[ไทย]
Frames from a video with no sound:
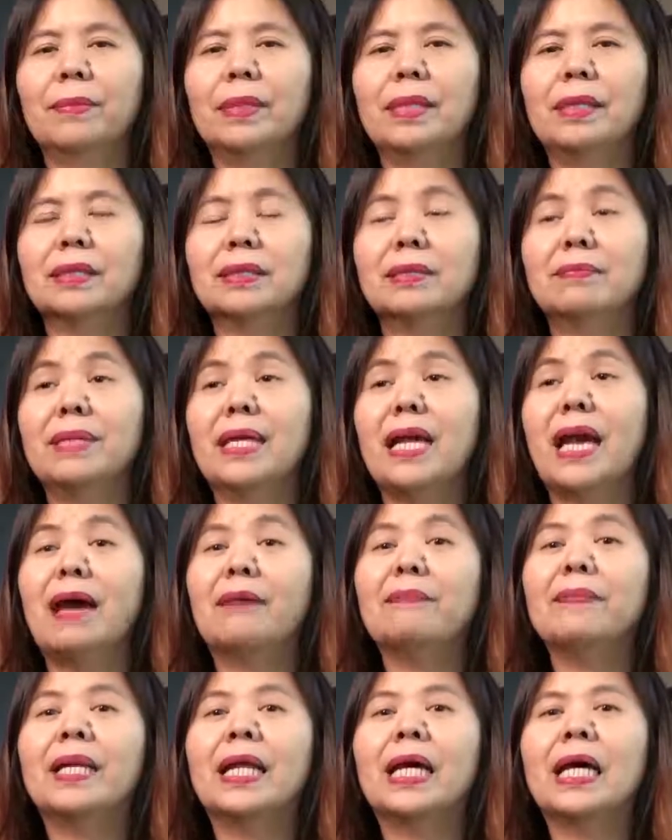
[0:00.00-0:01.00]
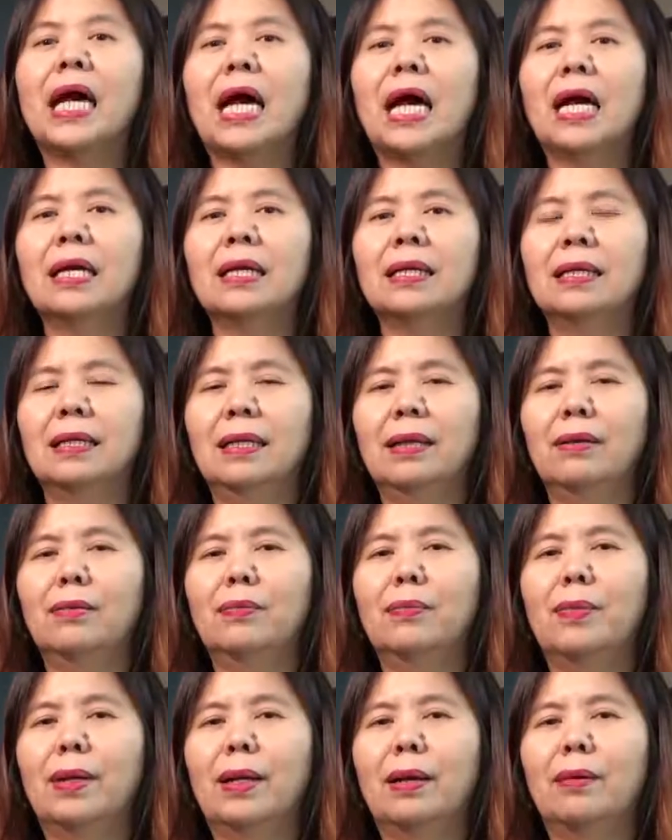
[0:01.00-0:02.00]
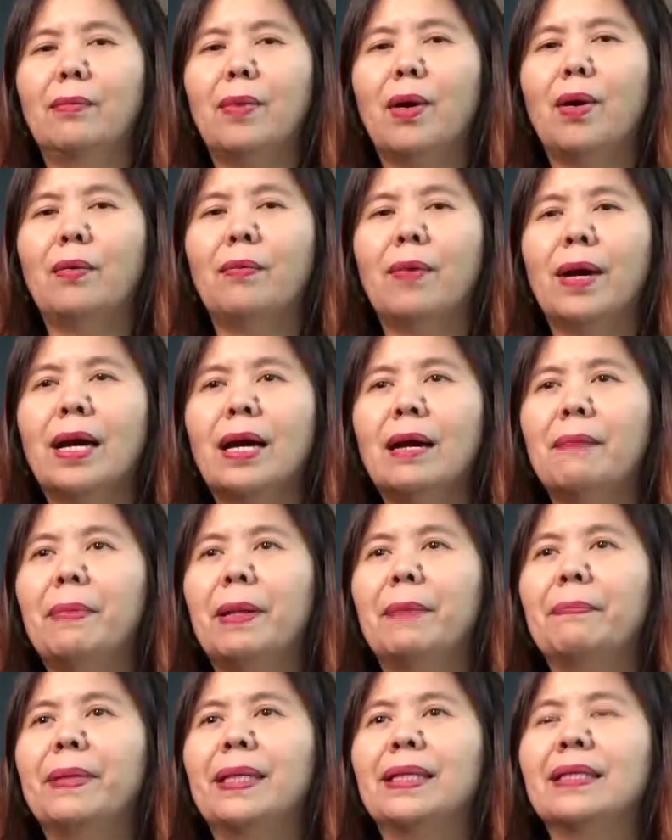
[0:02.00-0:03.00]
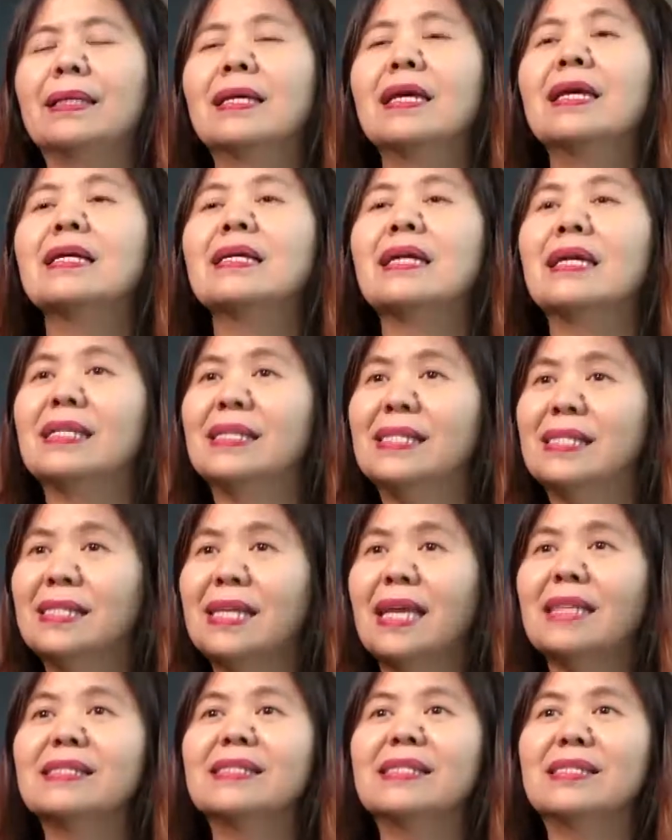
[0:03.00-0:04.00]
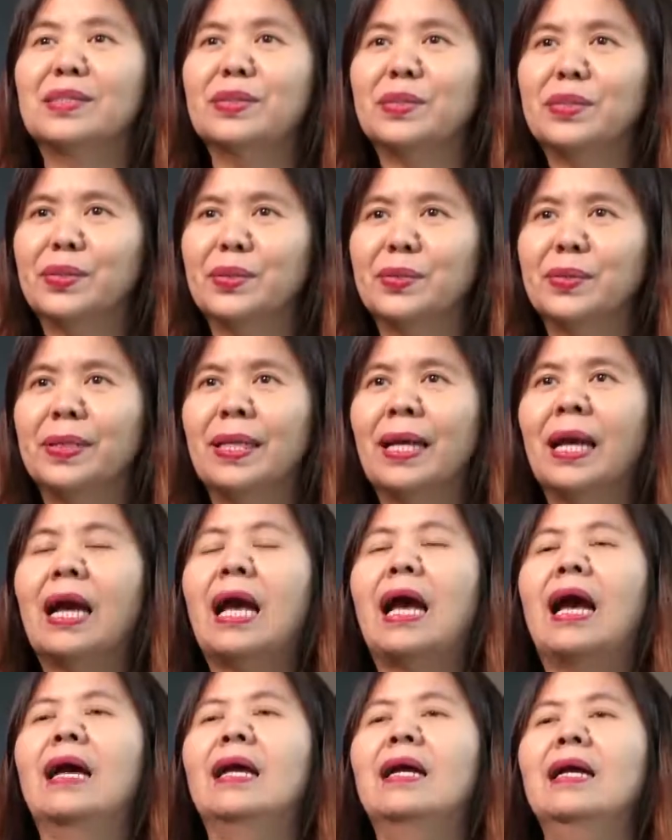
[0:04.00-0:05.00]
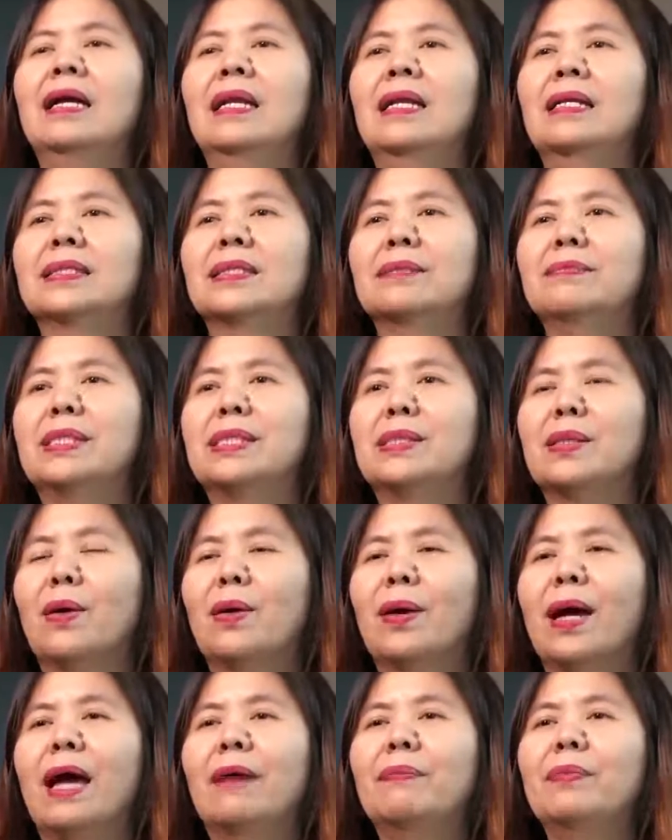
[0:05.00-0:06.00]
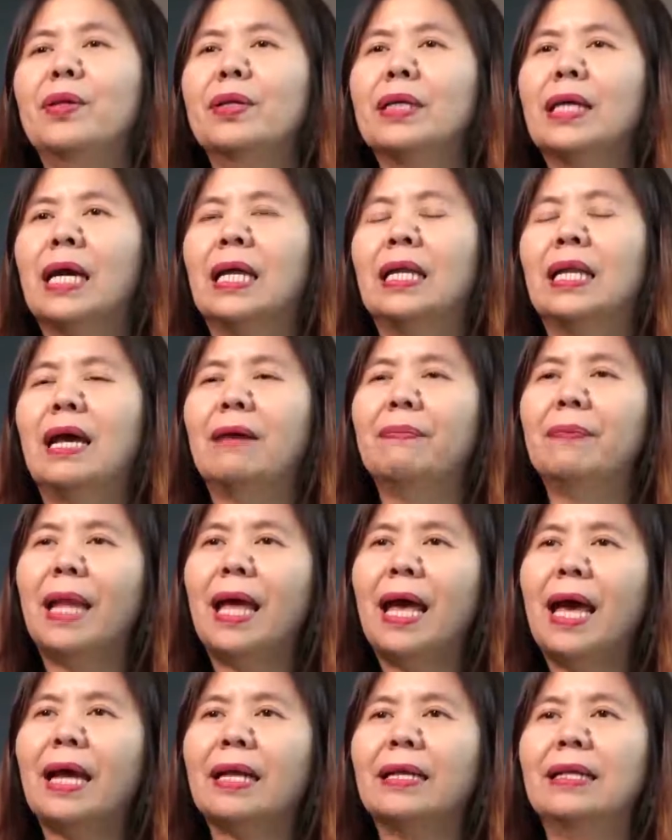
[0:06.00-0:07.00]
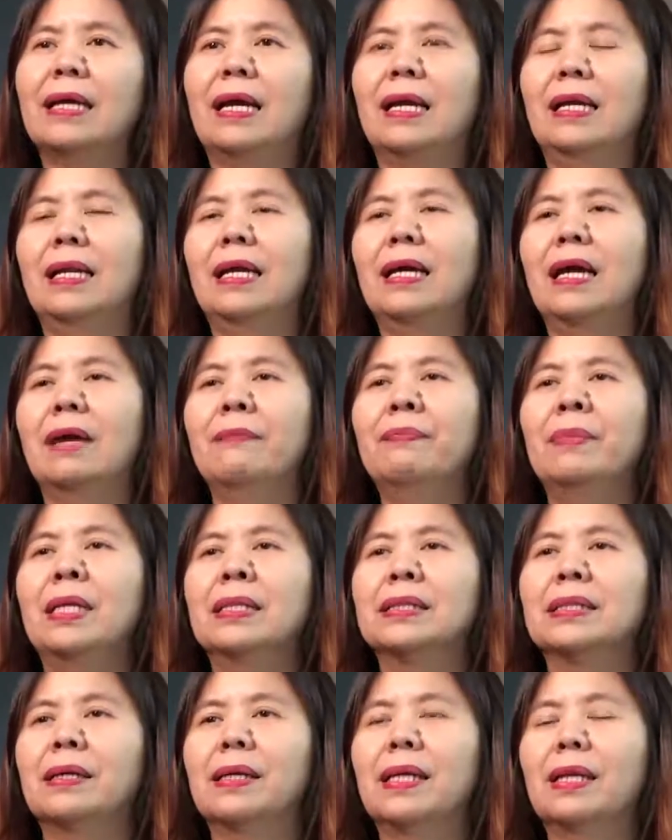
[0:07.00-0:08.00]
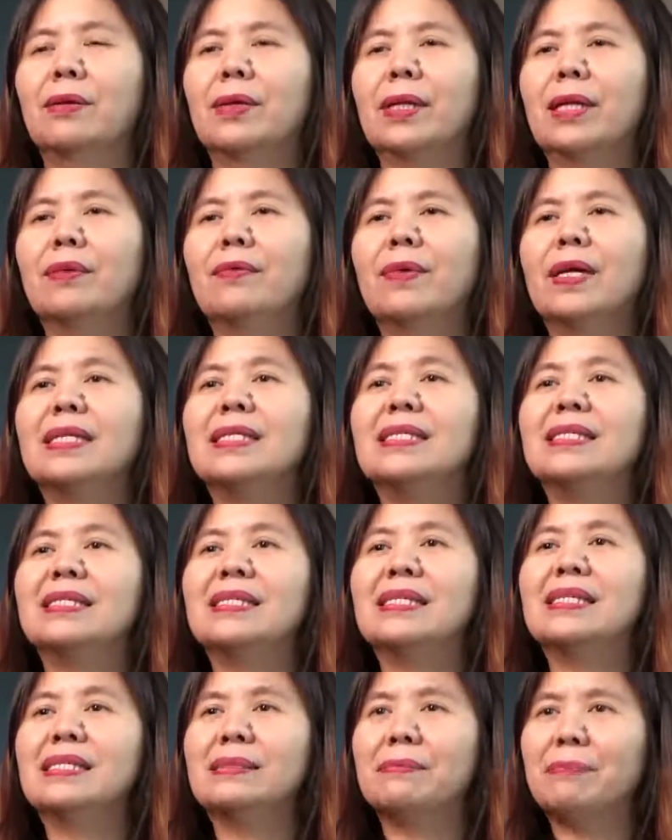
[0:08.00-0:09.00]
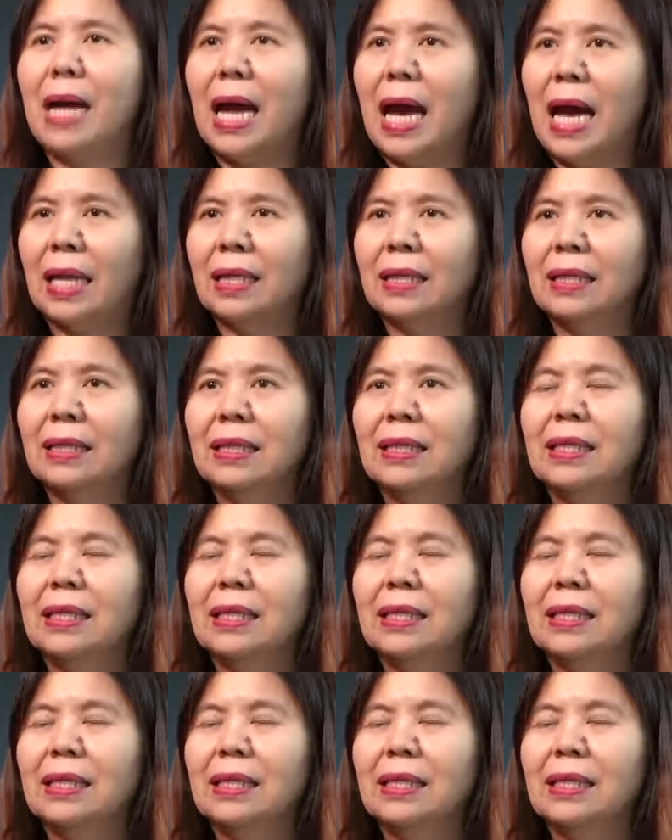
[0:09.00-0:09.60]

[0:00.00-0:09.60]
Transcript: การที่เราจะมีแอปนะคะเรามองว่ามันเป็น KTZ 4.0 นะคะเราจะมี2แอปด้วยกันแอปแรกเนี่ยนะคะจะเราเรียกว่า eZySmart